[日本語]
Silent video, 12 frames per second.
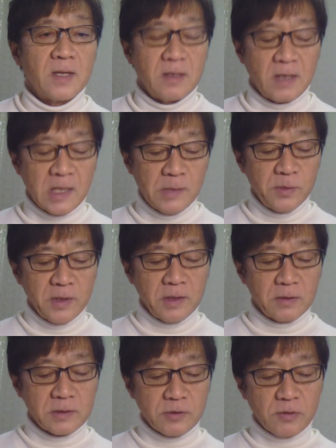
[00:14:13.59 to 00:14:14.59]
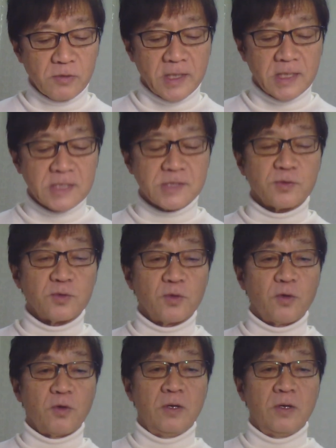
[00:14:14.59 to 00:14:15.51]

あれもちょっと下手すると